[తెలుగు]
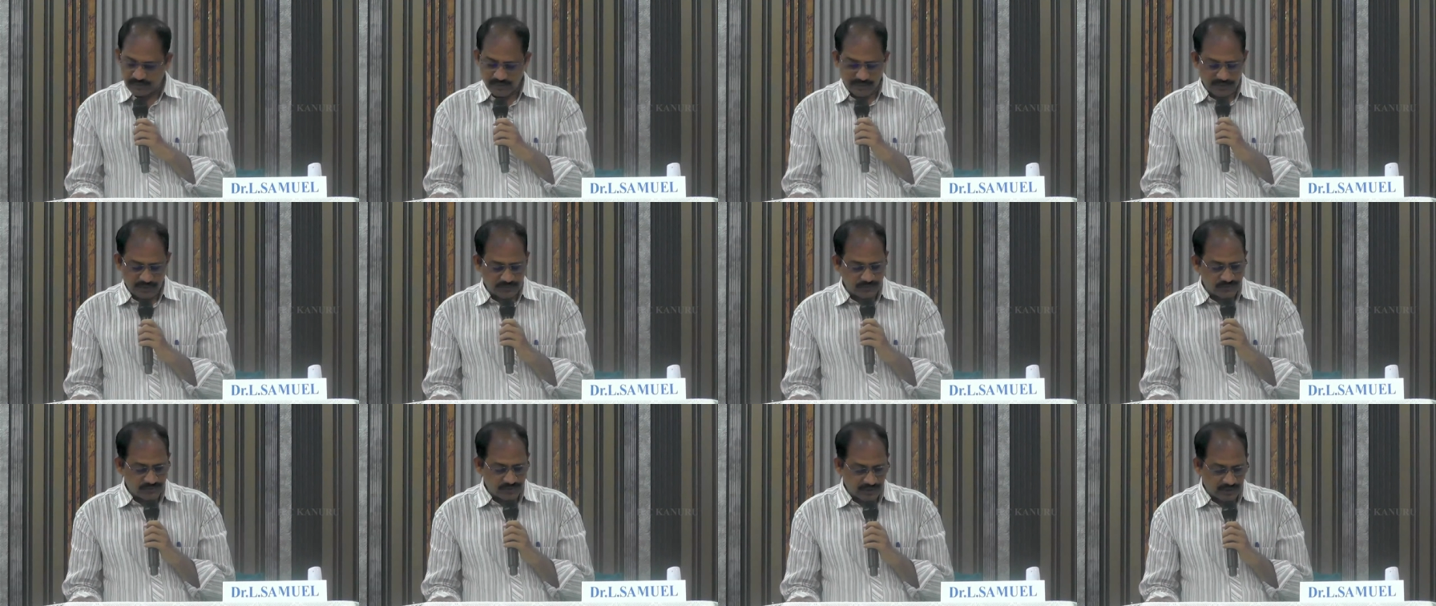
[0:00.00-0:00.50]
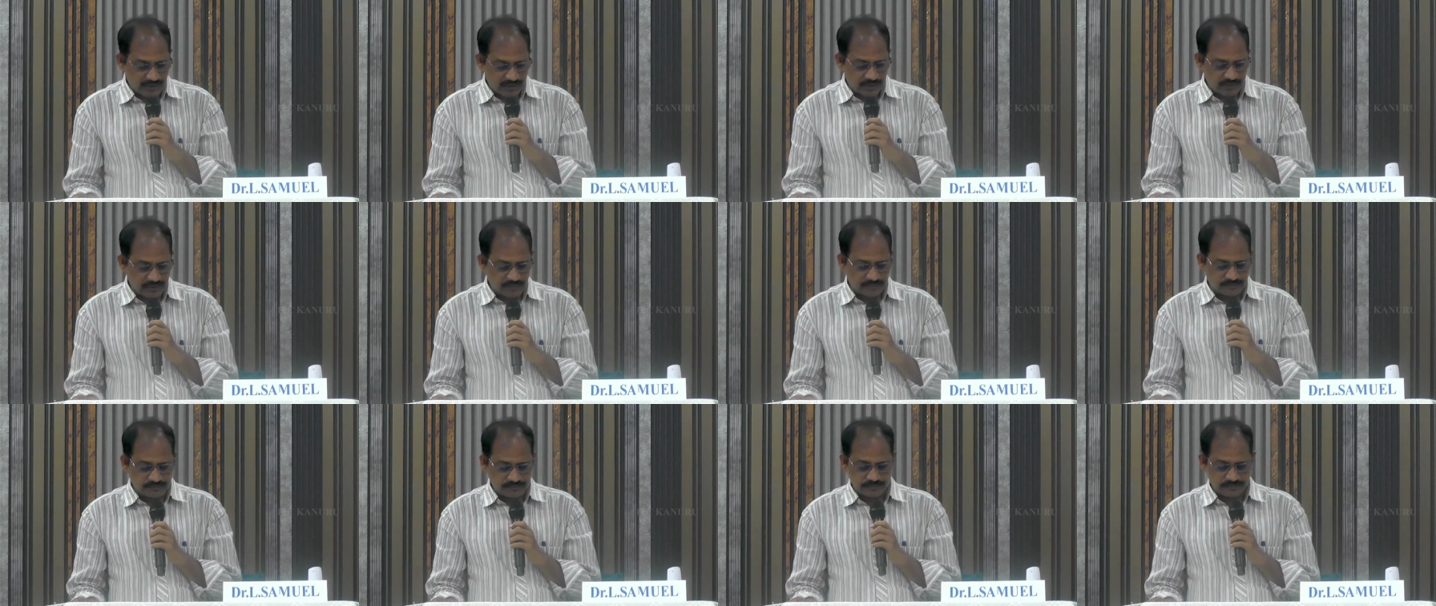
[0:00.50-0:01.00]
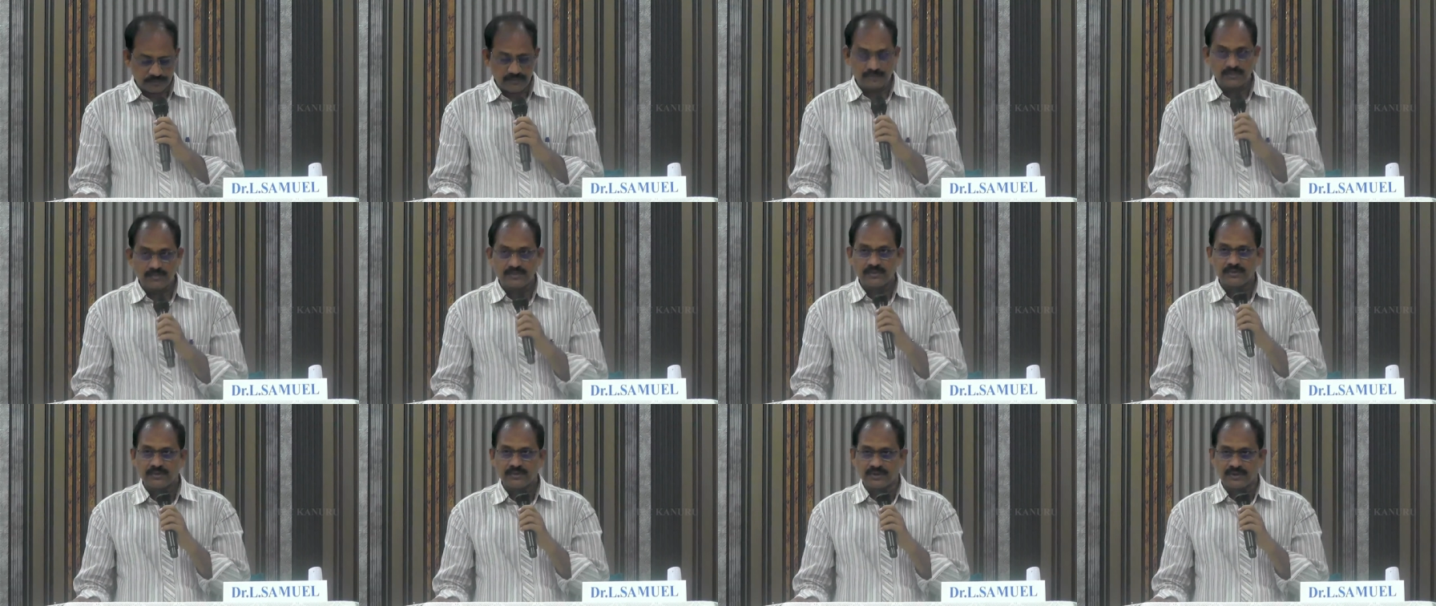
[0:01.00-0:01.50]
అధ్యాయం
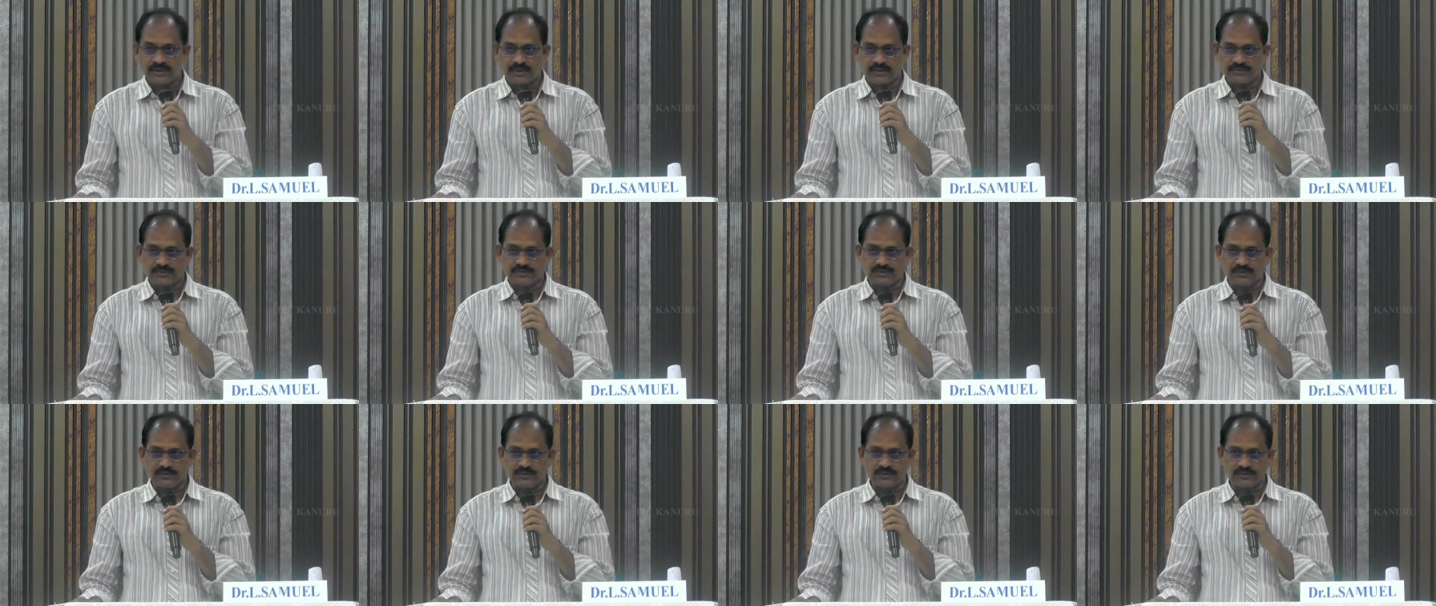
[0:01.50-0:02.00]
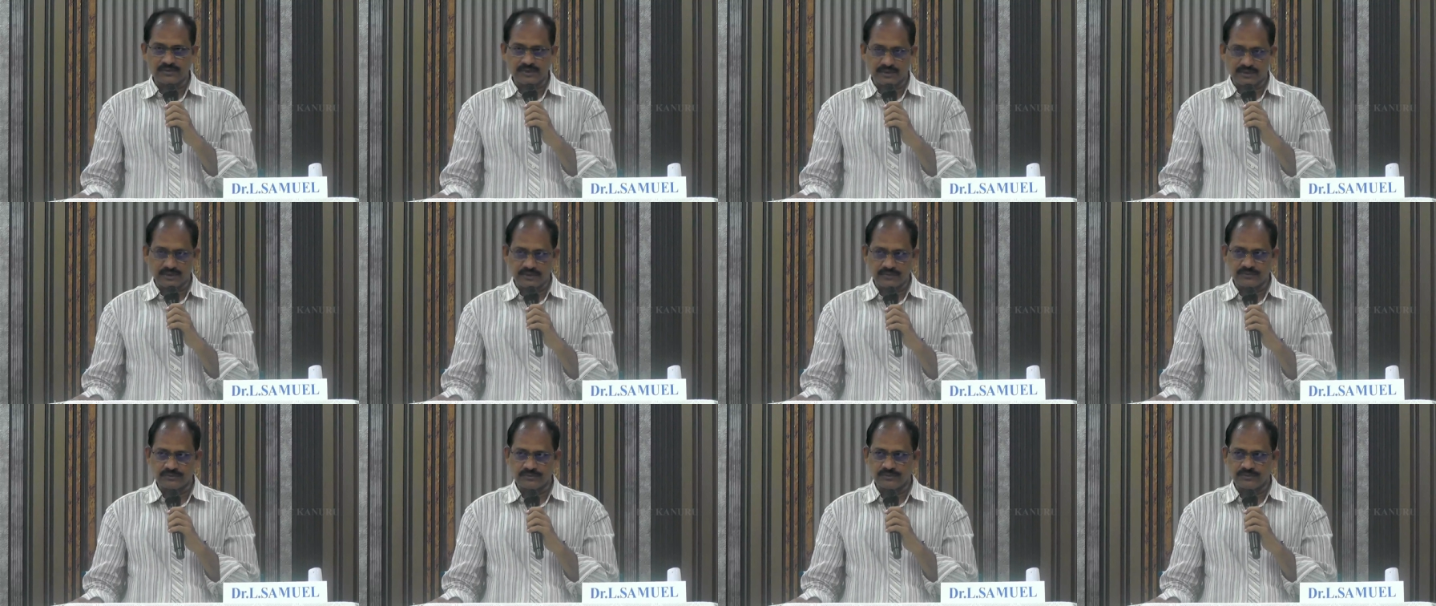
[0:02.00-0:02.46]
నన్ను సౌండ్ తగ్గించు